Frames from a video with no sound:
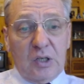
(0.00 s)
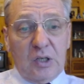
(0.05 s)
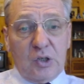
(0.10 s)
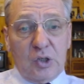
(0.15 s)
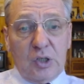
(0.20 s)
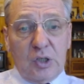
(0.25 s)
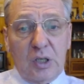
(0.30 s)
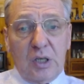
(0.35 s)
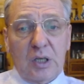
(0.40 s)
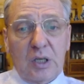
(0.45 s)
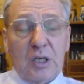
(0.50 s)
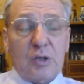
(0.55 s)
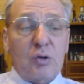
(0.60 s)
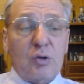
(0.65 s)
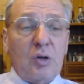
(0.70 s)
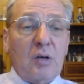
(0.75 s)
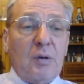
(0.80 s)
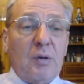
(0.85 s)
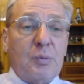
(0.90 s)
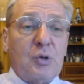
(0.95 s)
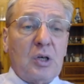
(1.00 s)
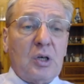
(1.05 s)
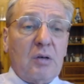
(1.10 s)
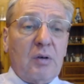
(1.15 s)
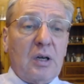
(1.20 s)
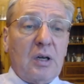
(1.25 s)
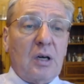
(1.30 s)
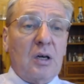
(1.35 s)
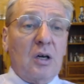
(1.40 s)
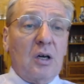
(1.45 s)
Е4, который, вообще
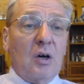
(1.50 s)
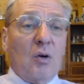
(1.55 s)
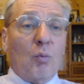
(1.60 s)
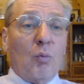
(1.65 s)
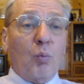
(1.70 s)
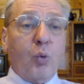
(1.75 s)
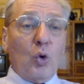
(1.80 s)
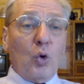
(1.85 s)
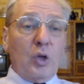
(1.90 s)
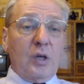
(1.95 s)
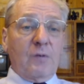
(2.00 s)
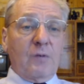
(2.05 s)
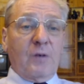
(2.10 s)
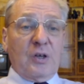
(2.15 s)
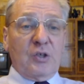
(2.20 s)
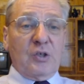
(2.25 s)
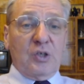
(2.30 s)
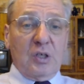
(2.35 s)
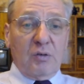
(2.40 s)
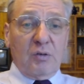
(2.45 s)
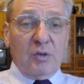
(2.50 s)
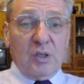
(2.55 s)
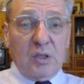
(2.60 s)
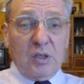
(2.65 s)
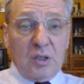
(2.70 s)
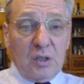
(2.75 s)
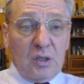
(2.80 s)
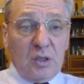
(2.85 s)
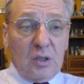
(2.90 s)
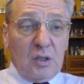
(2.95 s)
говоря, более форсированный,
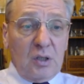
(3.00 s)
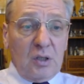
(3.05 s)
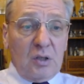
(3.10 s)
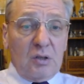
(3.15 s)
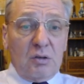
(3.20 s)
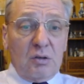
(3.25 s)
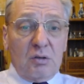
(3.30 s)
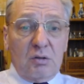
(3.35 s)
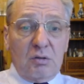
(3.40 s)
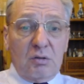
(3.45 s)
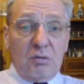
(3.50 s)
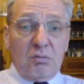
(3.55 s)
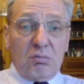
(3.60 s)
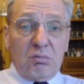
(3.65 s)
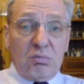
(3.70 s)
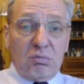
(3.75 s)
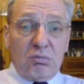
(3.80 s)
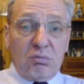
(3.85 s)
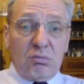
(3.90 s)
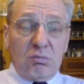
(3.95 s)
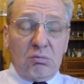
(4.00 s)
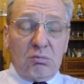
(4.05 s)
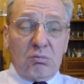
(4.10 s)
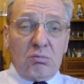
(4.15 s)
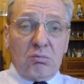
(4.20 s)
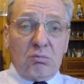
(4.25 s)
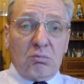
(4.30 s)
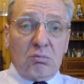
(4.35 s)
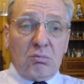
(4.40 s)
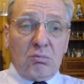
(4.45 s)

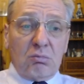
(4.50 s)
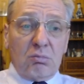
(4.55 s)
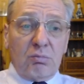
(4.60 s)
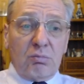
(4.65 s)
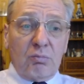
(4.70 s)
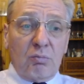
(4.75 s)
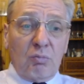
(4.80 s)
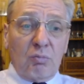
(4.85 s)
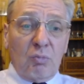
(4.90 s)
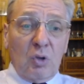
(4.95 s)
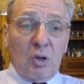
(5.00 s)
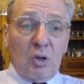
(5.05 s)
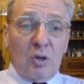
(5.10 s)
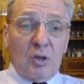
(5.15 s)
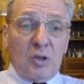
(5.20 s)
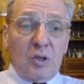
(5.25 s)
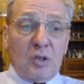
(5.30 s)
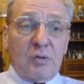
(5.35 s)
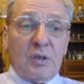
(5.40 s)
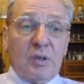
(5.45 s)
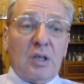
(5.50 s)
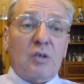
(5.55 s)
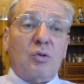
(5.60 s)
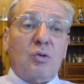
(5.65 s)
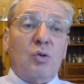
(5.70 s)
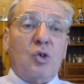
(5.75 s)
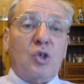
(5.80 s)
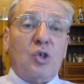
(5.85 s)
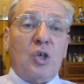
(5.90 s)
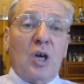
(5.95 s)
эм,
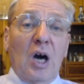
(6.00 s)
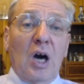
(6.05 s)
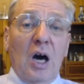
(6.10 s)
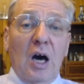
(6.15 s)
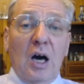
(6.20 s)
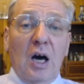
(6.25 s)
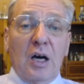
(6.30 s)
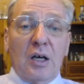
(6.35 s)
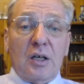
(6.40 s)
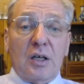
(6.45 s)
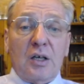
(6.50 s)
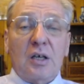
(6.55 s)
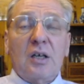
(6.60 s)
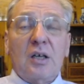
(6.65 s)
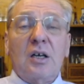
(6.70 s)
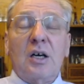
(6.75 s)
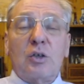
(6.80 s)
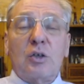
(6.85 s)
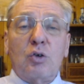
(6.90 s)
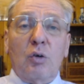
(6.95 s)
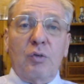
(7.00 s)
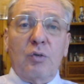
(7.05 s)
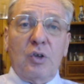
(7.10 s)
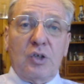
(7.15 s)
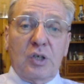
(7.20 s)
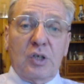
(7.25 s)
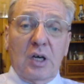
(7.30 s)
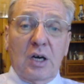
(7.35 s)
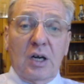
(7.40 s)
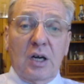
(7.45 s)
свидетельствующий о
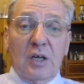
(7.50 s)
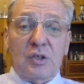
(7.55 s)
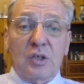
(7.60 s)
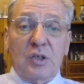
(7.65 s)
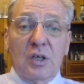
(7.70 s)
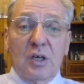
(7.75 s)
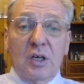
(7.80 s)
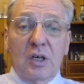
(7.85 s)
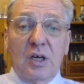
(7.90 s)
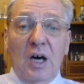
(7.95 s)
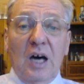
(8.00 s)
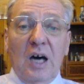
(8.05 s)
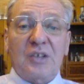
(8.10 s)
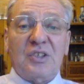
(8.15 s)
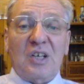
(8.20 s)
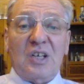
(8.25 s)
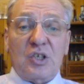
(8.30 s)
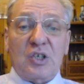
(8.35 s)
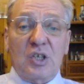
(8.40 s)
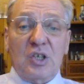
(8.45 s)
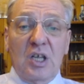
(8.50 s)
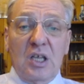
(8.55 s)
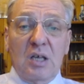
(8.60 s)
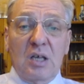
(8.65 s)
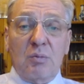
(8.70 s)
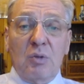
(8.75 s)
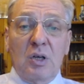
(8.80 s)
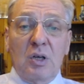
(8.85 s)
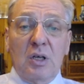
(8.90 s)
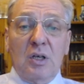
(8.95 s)
готовности как раз к
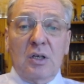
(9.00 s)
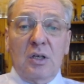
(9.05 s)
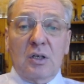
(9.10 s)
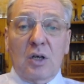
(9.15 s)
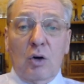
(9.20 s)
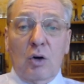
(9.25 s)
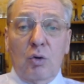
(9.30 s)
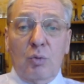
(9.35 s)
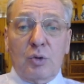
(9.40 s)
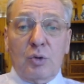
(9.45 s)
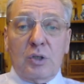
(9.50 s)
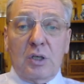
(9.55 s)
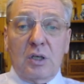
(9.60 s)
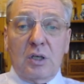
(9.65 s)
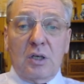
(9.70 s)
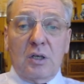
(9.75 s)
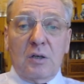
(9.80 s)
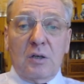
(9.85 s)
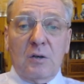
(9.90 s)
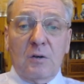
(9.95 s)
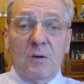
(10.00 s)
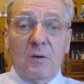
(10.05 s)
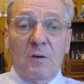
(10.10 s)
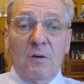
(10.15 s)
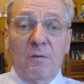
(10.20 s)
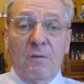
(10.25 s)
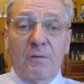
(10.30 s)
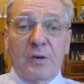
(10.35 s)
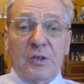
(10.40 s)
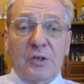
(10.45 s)
осложнениям, к какому-то
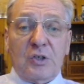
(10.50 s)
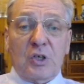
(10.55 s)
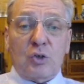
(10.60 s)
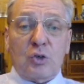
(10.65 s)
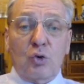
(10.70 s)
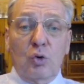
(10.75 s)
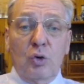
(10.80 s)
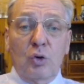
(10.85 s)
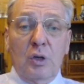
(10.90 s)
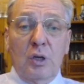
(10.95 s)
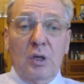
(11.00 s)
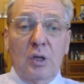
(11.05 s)
форсажу